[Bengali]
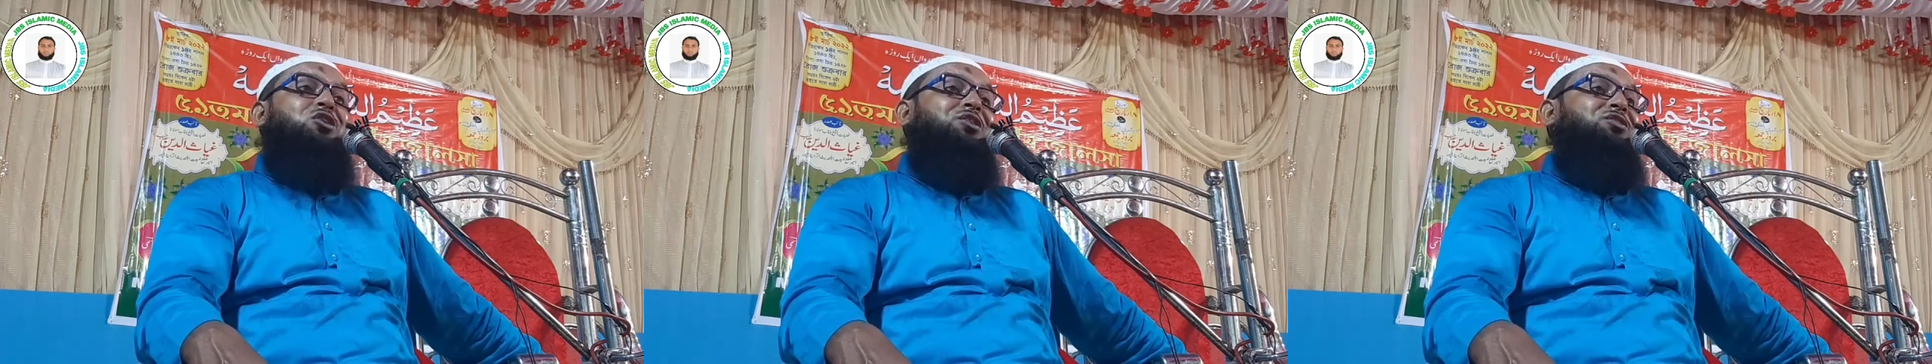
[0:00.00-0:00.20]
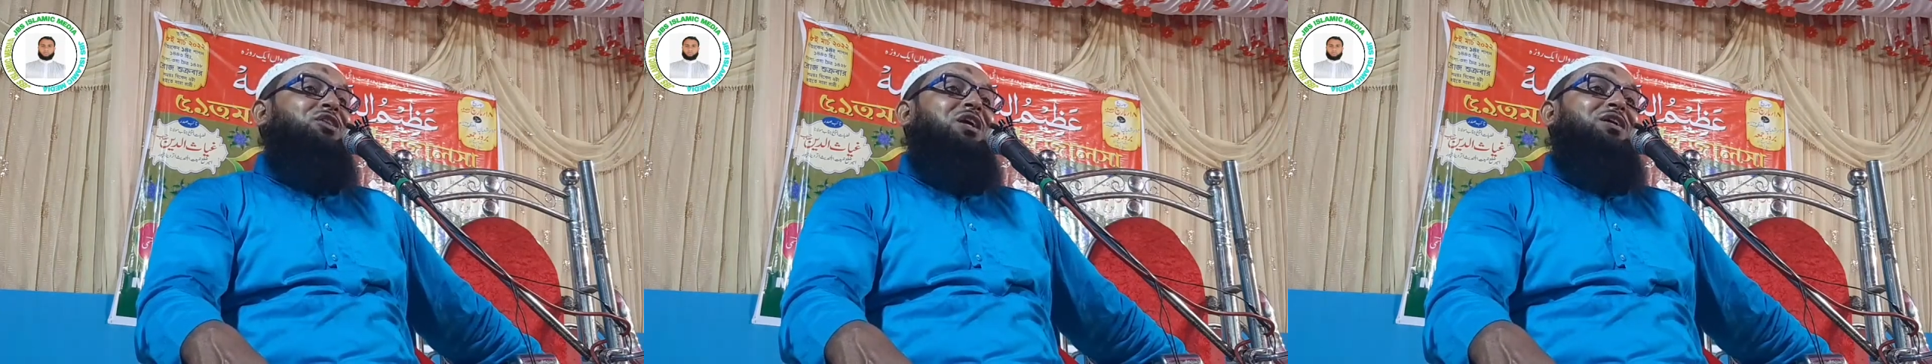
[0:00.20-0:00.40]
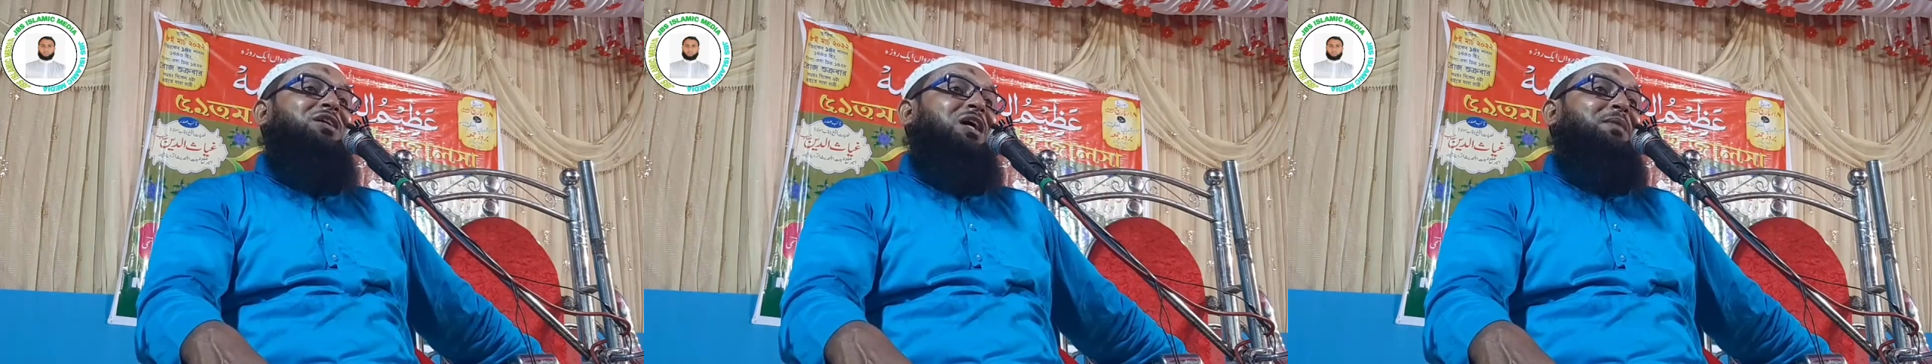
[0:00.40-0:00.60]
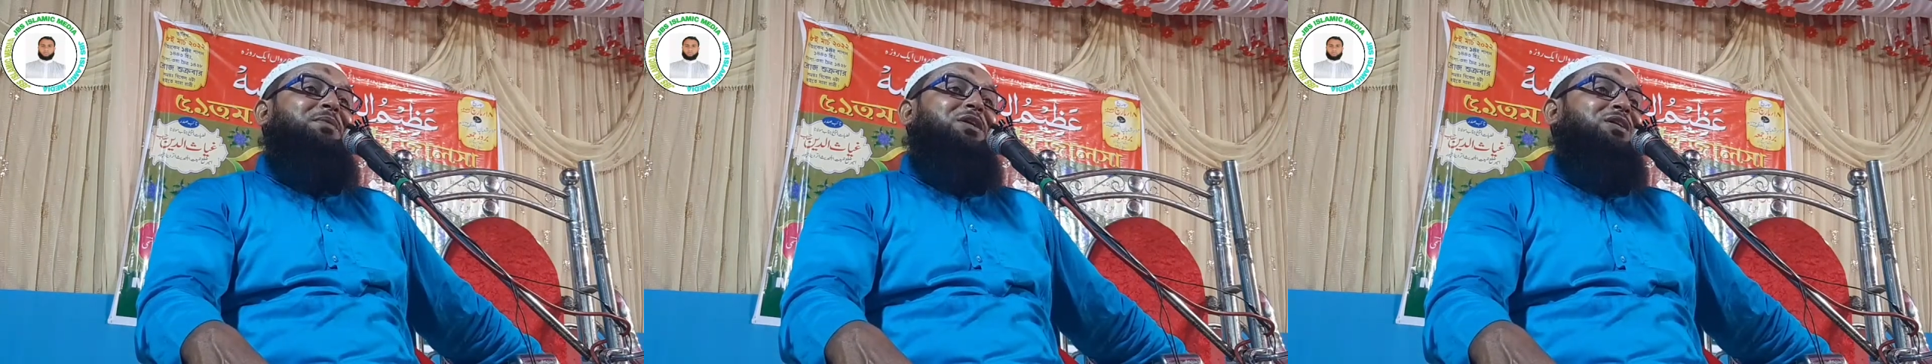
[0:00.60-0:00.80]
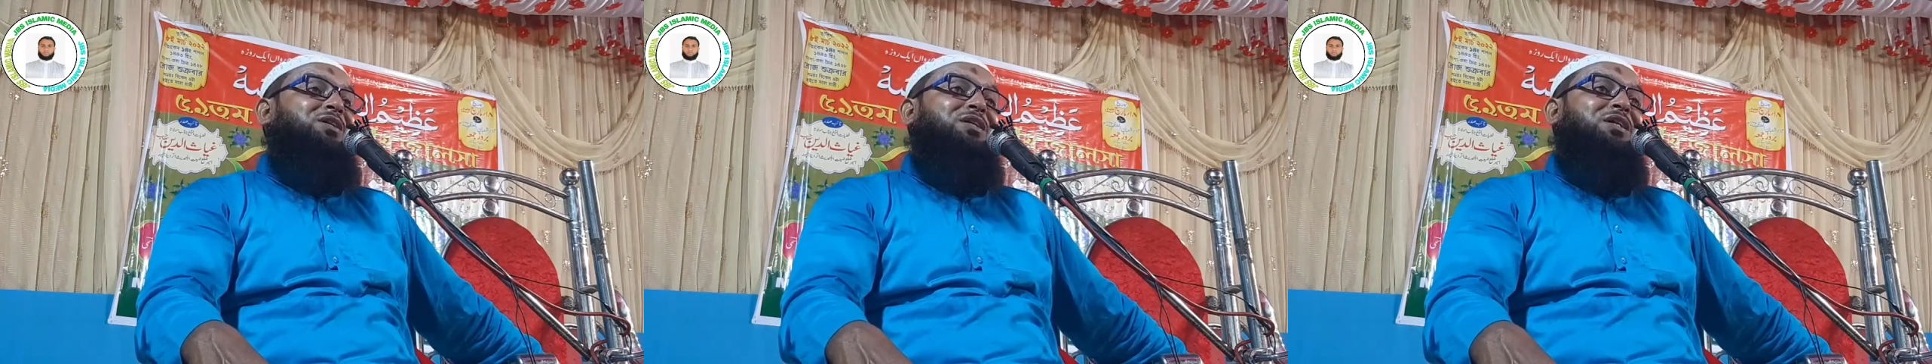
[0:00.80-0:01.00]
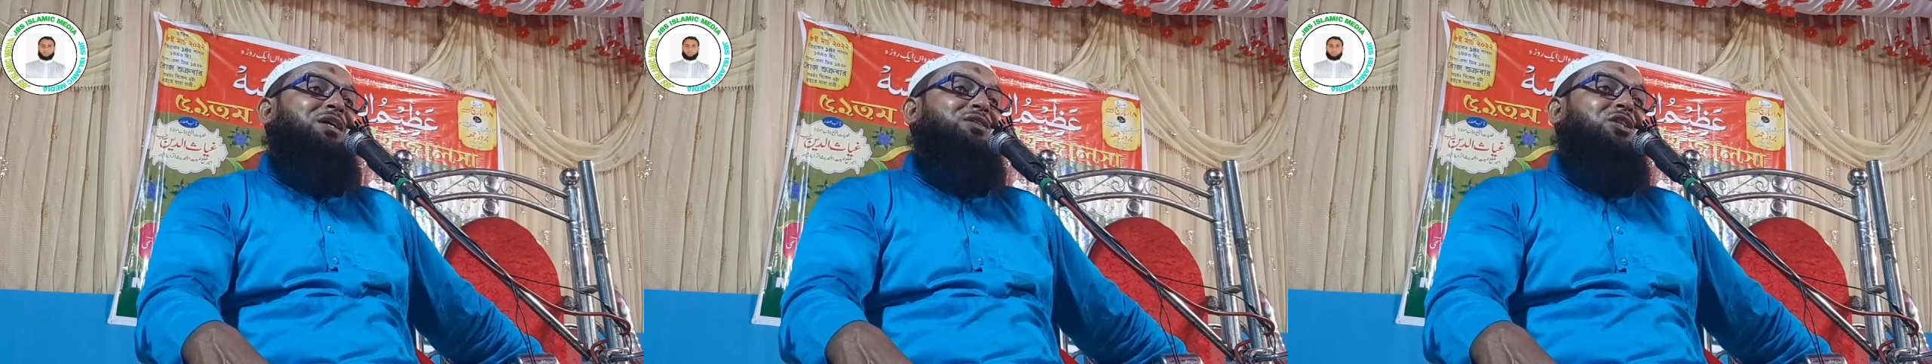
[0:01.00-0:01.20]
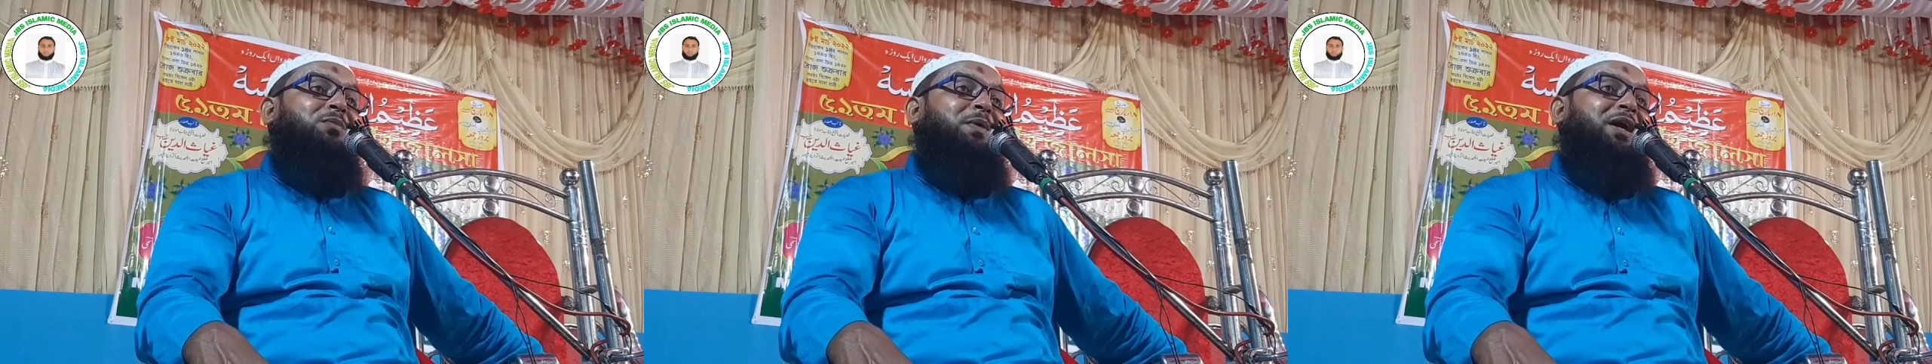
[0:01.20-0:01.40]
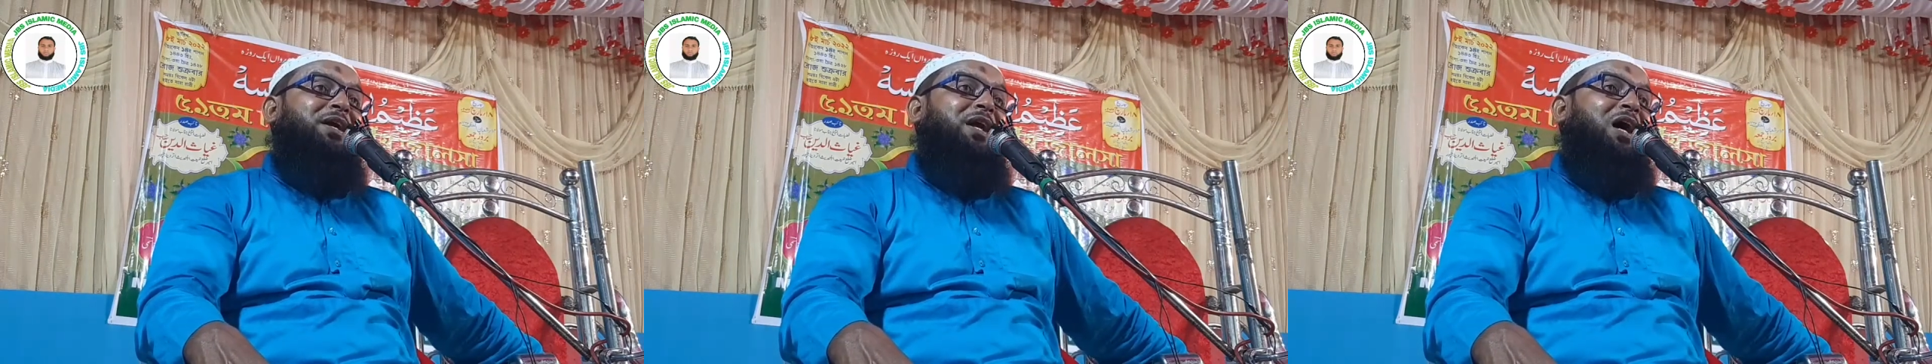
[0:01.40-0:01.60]
সন্তানকে আমি নিজে দেখতে
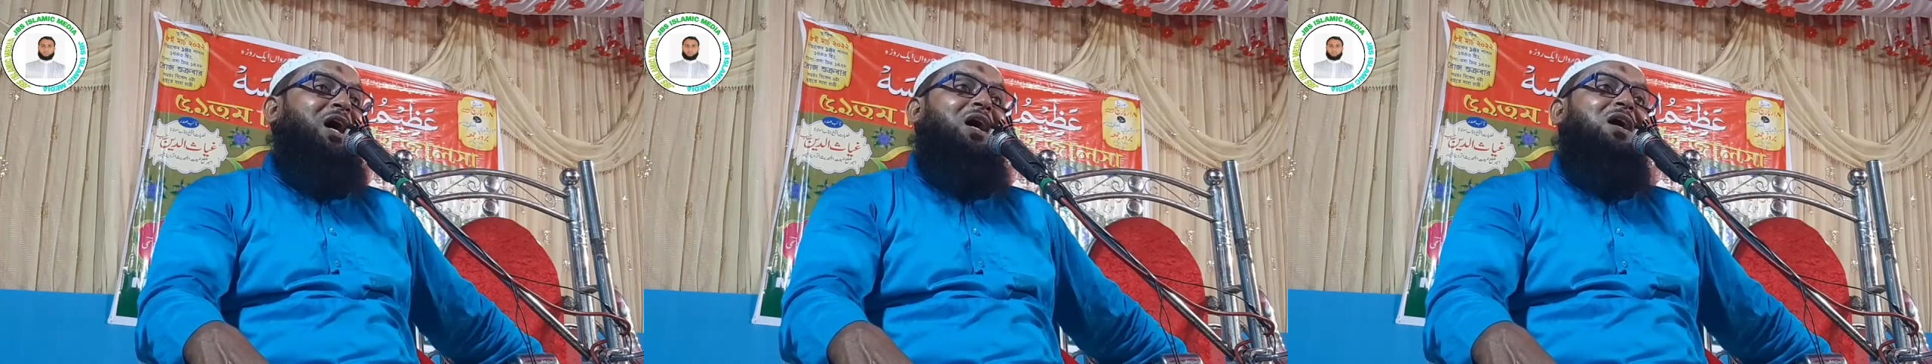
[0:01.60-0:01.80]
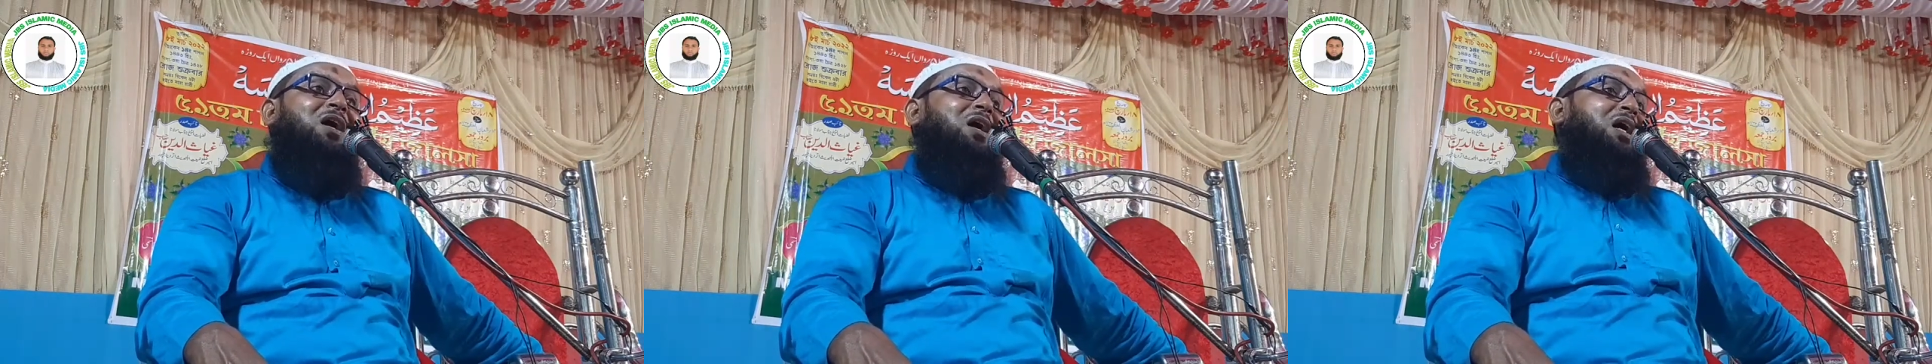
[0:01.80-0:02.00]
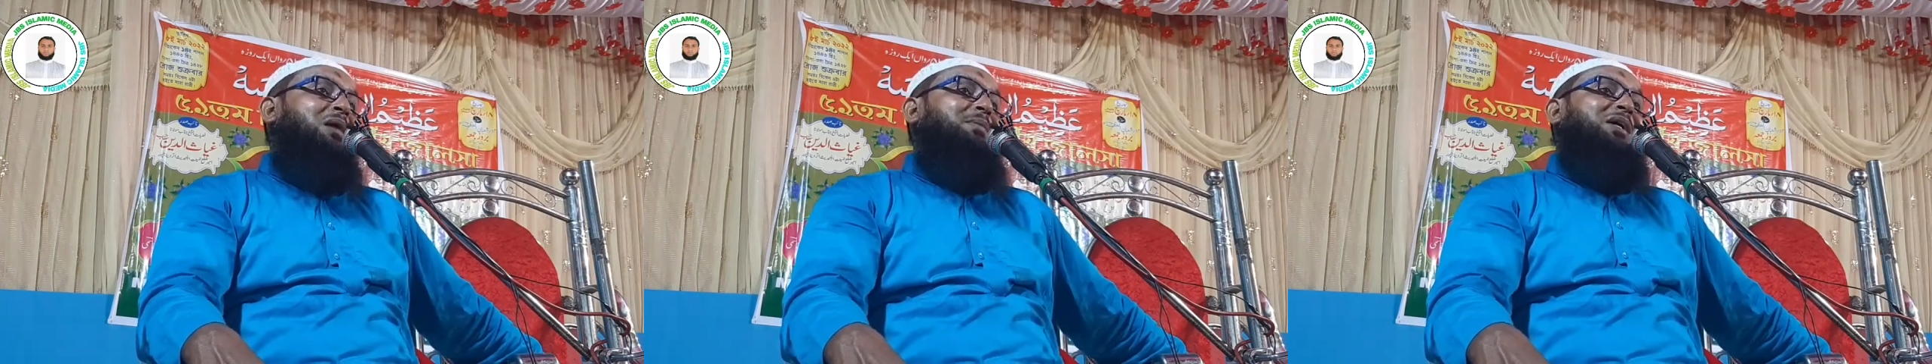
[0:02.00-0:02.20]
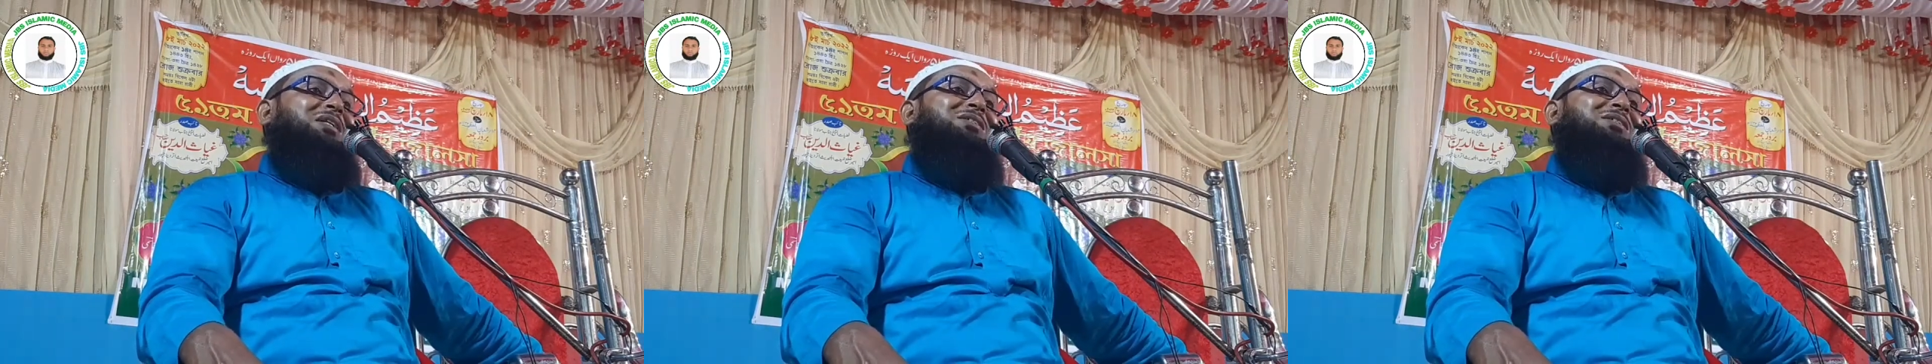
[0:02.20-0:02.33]
পাই না আমার